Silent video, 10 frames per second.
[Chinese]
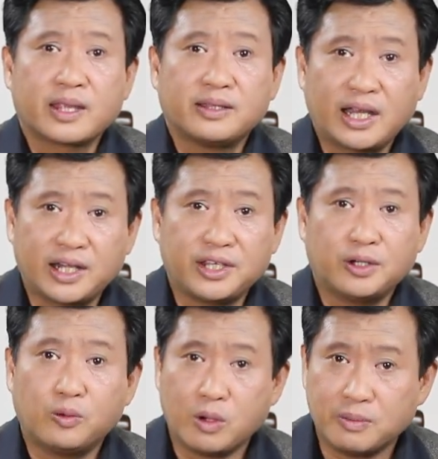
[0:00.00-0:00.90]
那里
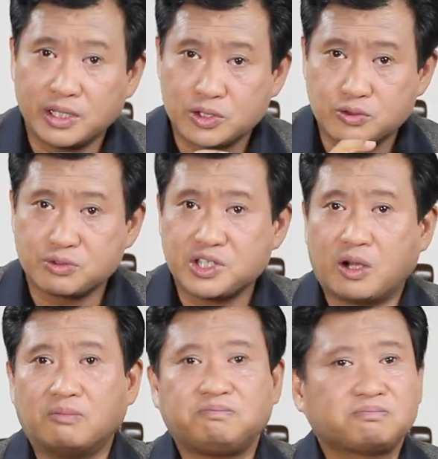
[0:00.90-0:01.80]
有我们的主
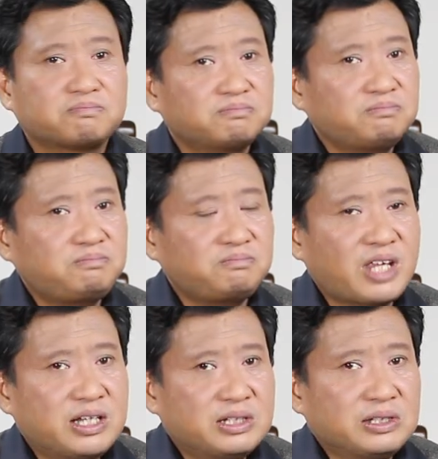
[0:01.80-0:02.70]

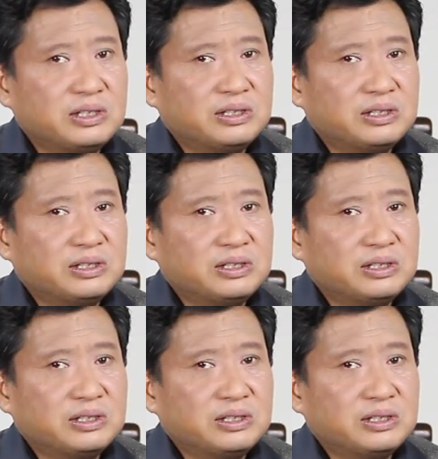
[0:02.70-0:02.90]
教。”